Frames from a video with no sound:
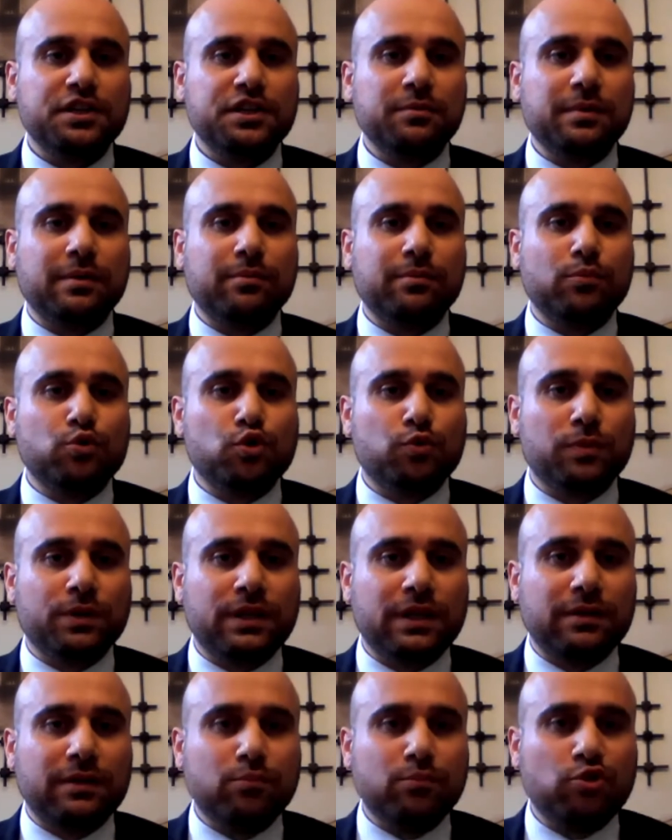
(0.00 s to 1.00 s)
Şimdi ben bu
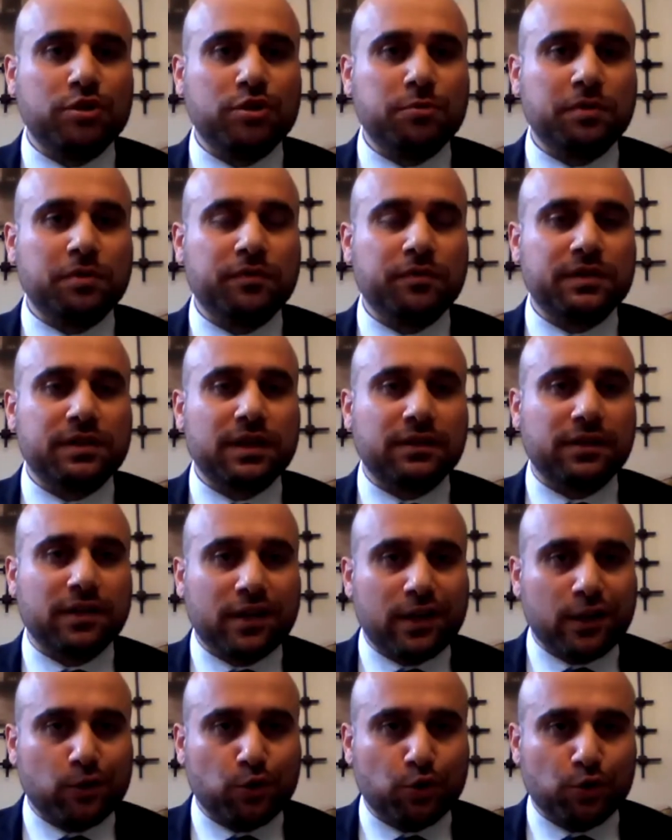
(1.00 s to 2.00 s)
cümleden müthiş bir
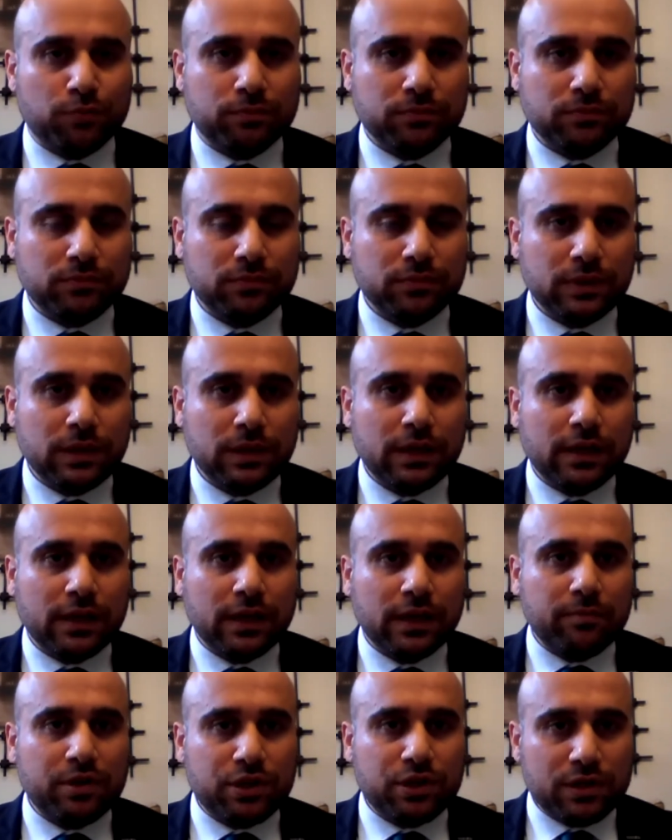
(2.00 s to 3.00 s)
fırsat yakalıyorum.
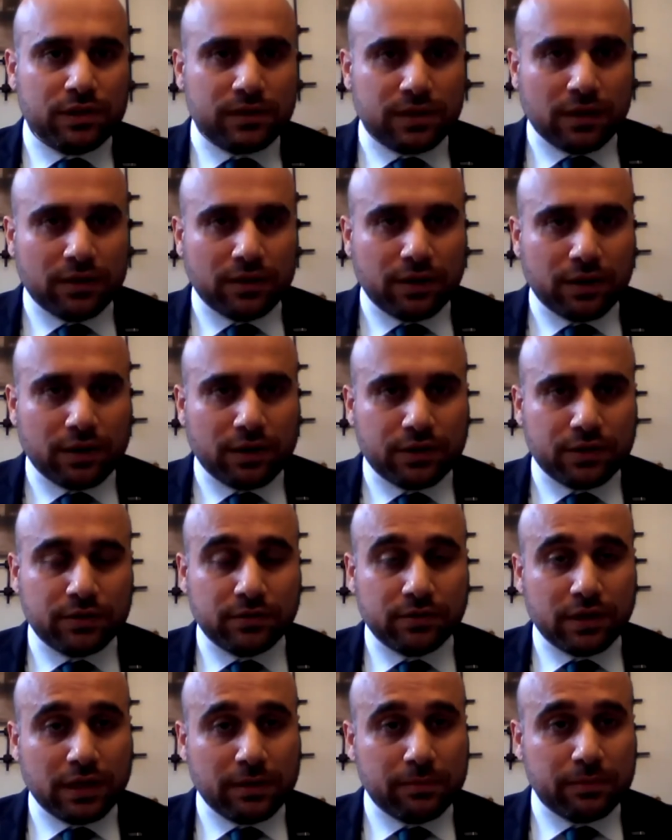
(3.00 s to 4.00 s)
Hem iş insanları için,
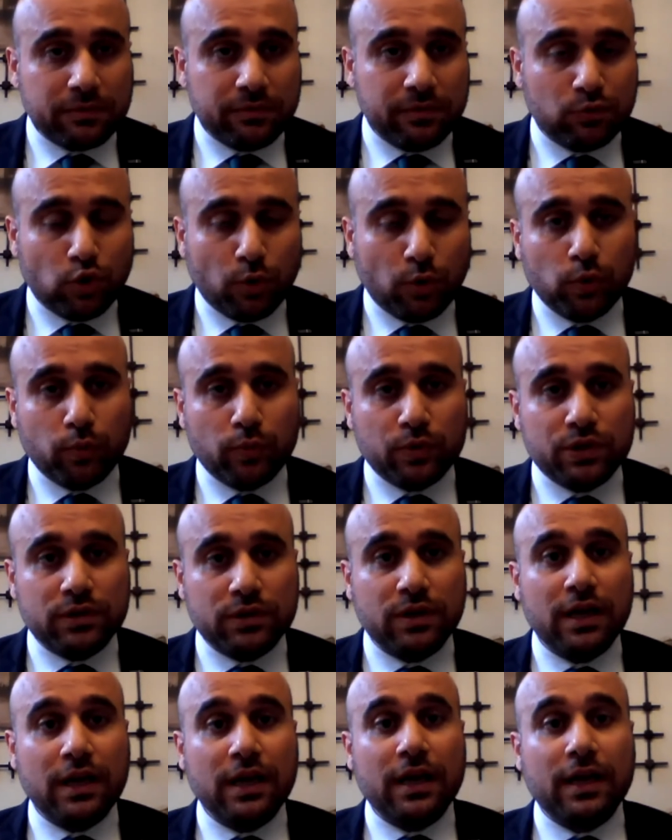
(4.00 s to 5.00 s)
hem sivil toplum
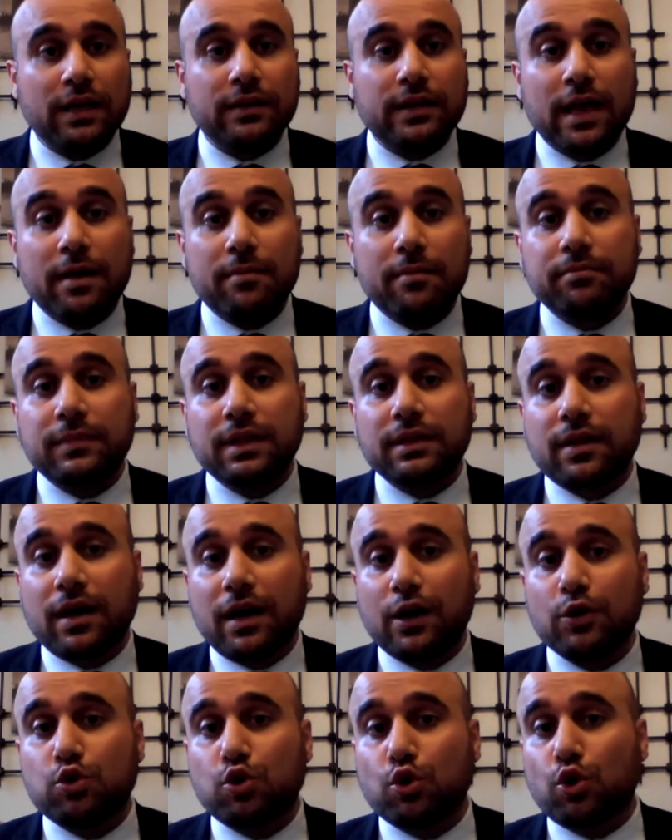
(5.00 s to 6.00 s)
için, hem de
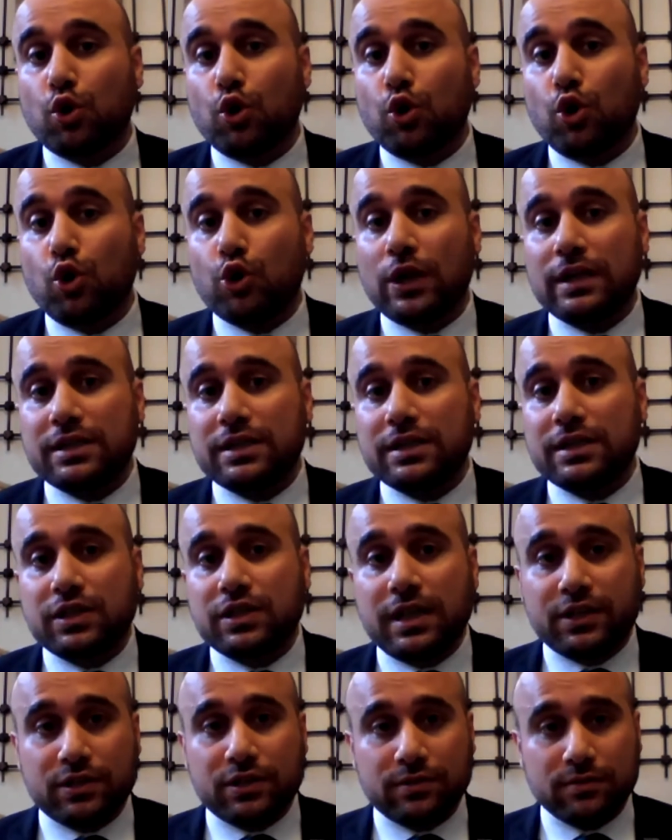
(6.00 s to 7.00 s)
daha çok
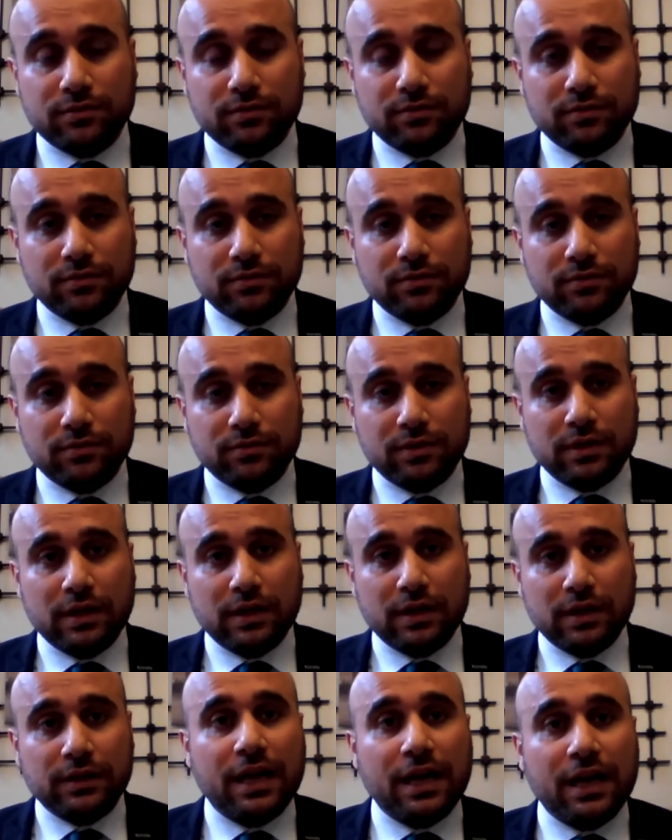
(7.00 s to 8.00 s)
öğrenciler için.
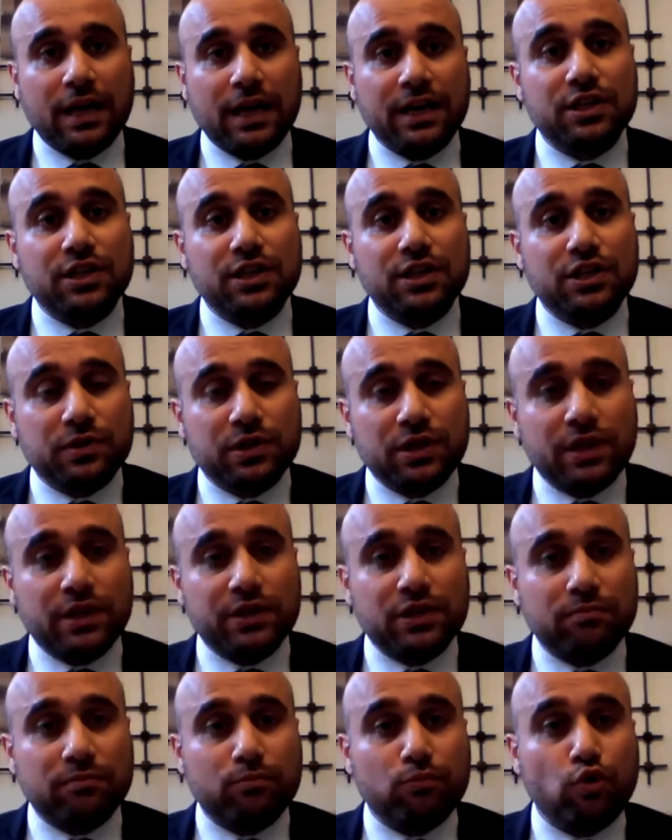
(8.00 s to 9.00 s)
Yani
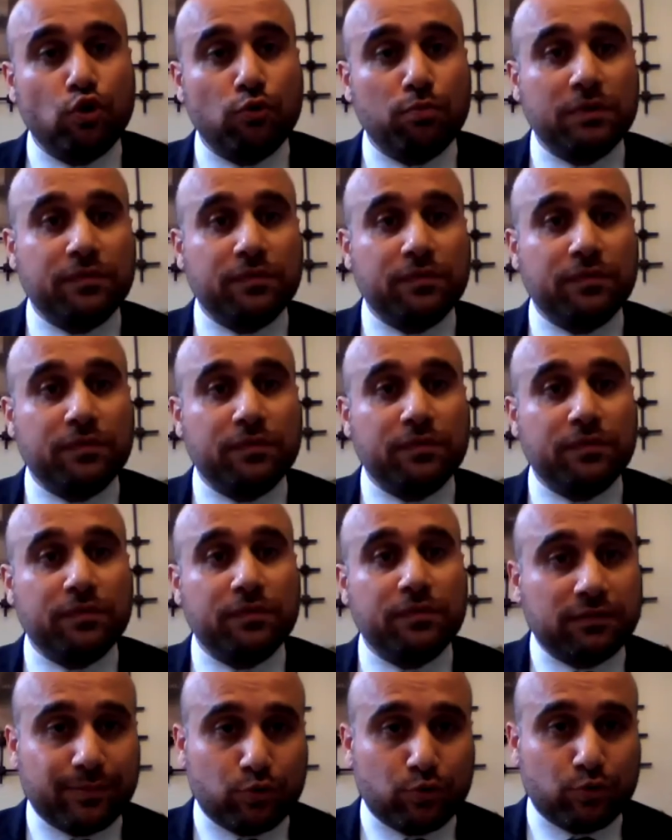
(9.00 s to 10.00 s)
girişimciler için büyük bir
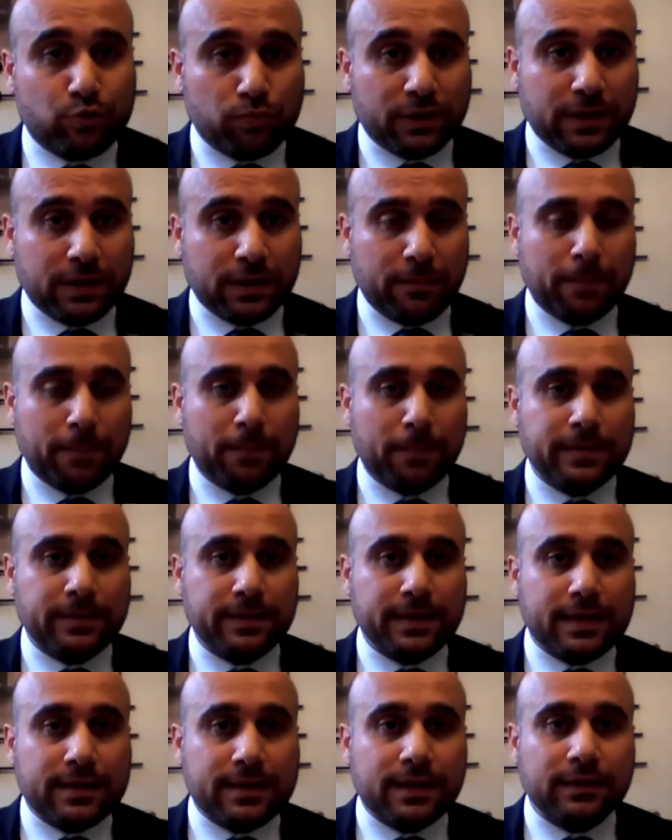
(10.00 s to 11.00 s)
fırsat var bu cümlede.
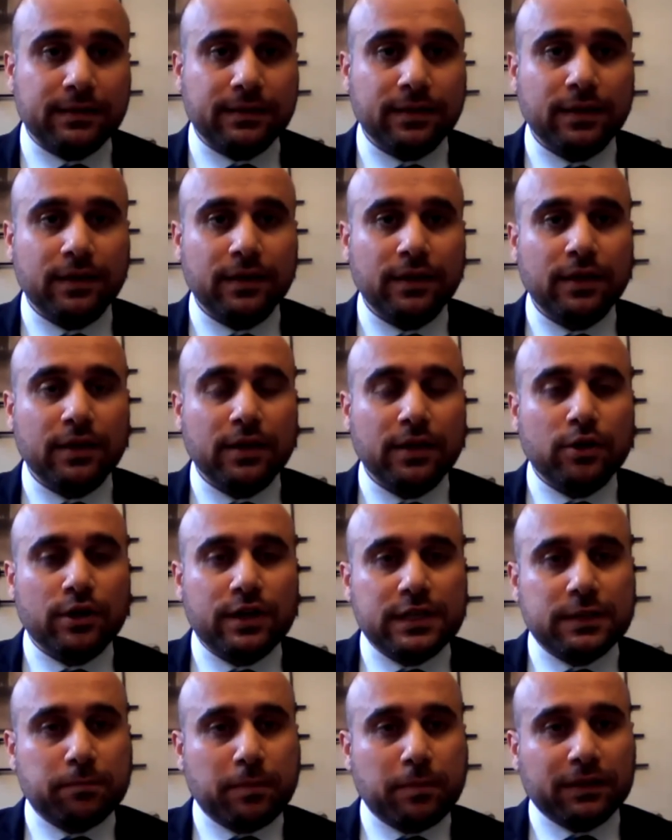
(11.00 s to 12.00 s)
Neden?
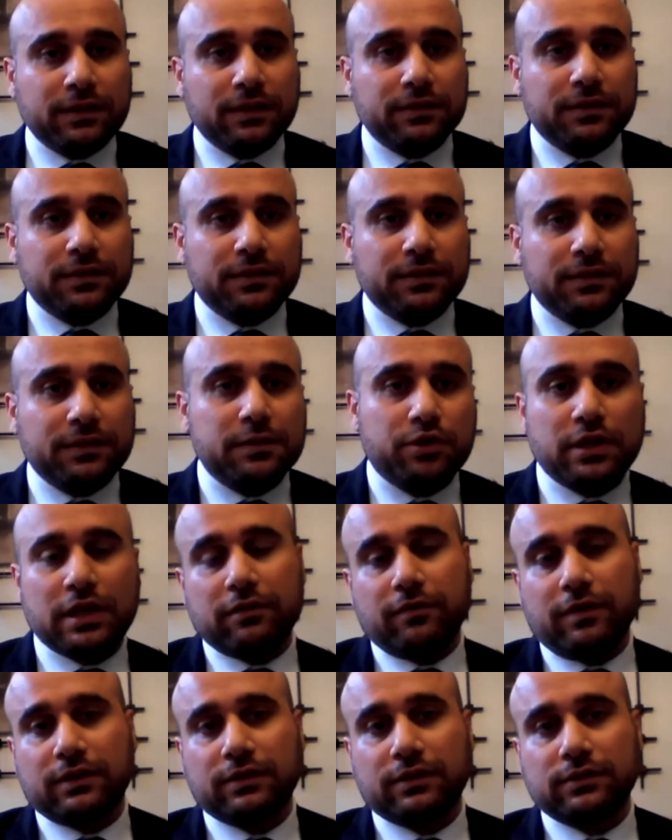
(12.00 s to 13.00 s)
İspat ettiğiniz
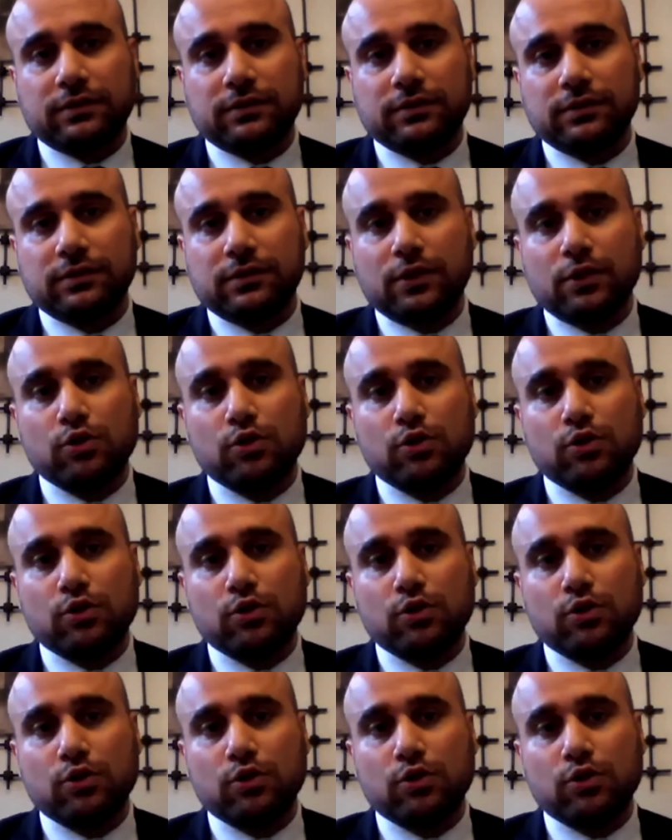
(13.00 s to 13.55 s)
bir şey var.